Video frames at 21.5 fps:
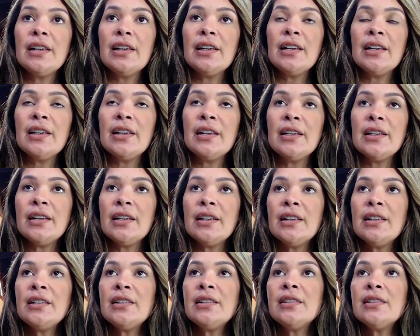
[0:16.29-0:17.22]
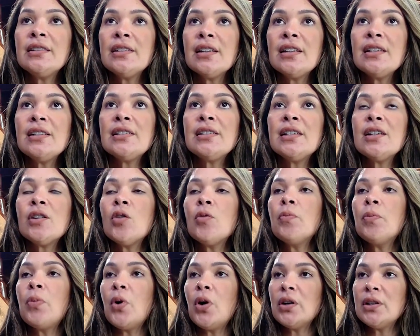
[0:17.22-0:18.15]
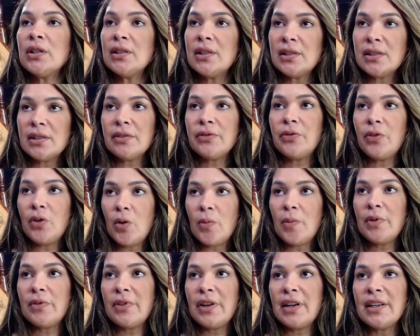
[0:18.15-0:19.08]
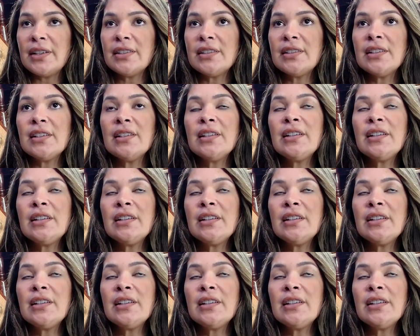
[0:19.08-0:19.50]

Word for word: É, ele, ele se comporta dessa forma, Vaz.